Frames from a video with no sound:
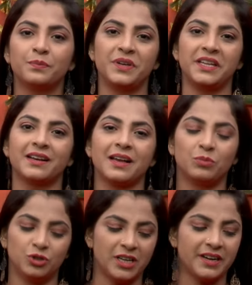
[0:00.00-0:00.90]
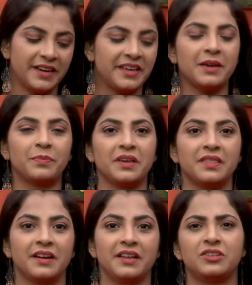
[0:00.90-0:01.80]
బీరకాయ ముద్ద రెడీ
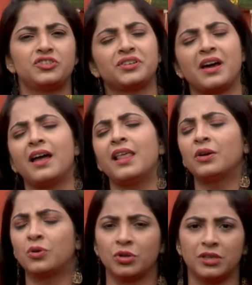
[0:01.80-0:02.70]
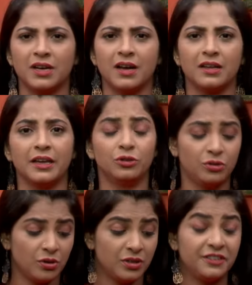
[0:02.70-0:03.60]
అయిపోయిందండి చాలా కొత్తగా
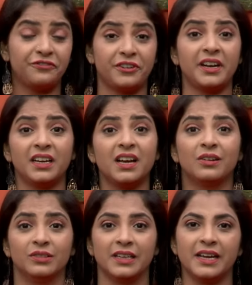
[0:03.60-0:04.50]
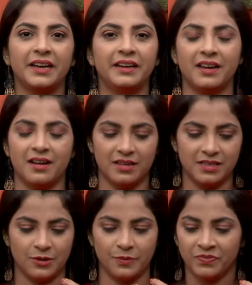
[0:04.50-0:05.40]
ఎంతో డిఫరెంట్గా ఉంది అండ్
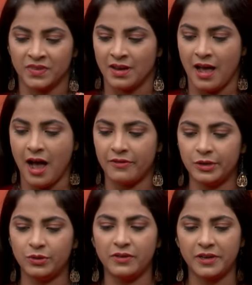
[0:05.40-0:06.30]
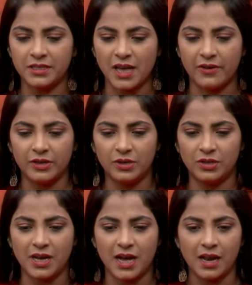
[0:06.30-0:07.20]
అసలు ఆవ నూనె వేసి ఆవ
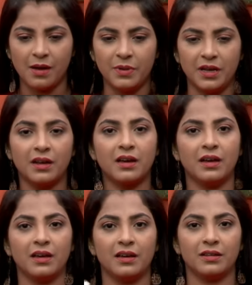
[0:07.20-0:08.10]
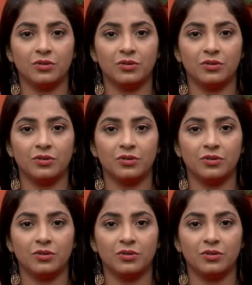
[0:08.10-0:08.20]
నూనెలో అలా బీరకాయ